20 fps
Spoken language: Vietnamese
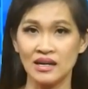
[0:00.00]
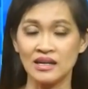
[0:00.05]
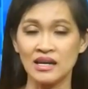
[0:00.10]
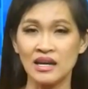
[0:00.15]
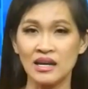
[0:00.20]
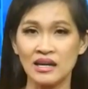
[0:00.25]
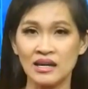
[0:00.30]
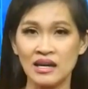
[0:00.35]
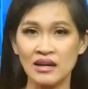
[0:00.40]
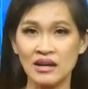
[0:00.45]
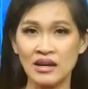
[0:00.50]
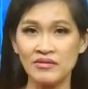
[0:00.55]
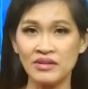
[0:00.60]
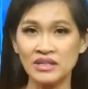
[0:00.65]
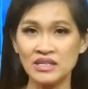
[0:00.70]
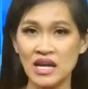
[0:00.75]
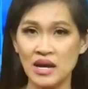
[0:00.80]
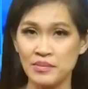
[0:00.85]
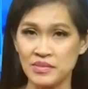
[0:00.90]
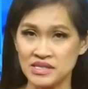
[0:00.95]
cái
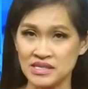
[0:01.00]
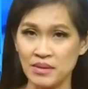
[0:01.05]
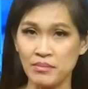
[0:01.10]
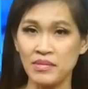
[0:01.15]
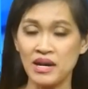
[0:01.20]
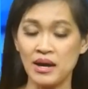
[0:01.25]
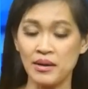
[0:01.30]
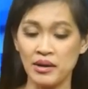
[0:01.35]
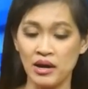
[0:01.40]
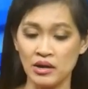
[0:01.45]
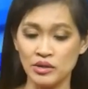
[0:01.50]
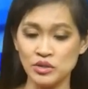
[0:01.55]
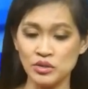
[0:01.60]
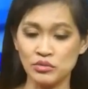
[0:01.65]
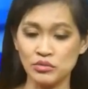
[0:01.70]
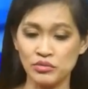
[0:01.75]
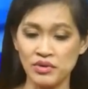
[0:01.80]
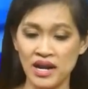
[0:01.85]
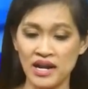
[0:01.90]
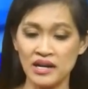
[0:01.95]
vấn đề mà xâm lăng ở
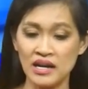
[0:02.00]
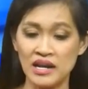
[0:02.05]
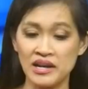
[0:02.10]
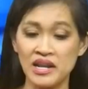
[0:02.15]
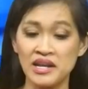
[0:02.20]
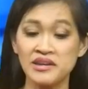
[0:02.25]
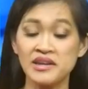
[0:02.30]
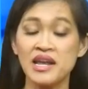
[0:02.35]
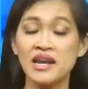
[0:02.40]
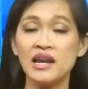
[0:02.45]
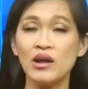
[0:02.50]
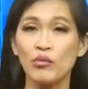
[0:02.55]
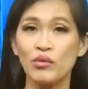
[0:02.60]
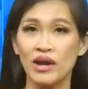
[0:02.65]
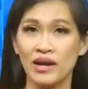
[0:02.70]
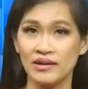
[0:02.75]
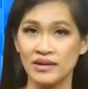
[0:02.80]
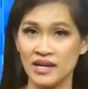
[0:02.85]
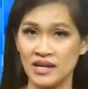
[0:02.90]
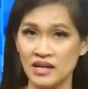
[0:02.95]
Ukraine là lên đến là
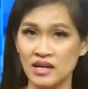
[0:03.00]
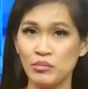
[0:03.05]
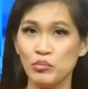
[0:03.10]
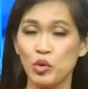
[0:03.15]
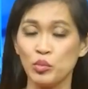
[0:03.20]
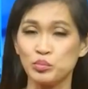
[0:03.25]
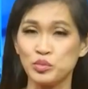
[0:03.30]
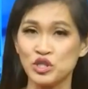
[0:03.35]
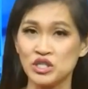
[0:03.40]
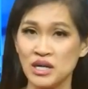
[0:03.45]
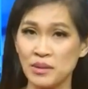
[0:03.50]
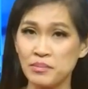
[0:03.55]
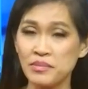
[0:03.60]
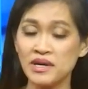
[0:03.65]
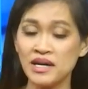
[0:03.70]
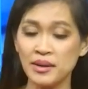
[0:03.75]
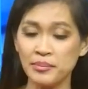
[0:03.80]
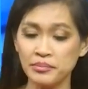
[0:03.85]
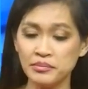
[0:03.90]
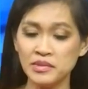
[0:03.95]
khoảng đến là
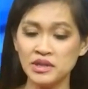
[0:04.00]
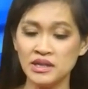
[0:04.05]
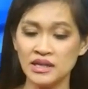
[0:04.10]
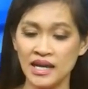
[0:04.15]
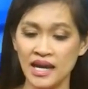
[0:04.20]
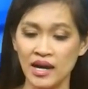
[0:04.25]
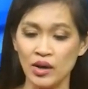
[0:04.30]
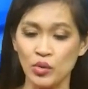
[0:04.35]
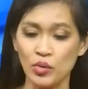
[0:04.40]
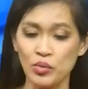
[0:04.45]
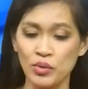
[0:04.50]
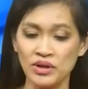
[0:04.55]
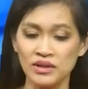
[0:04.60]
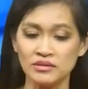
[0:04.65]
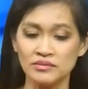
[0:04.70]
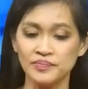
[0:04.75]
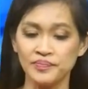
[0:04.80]
150.000 quân.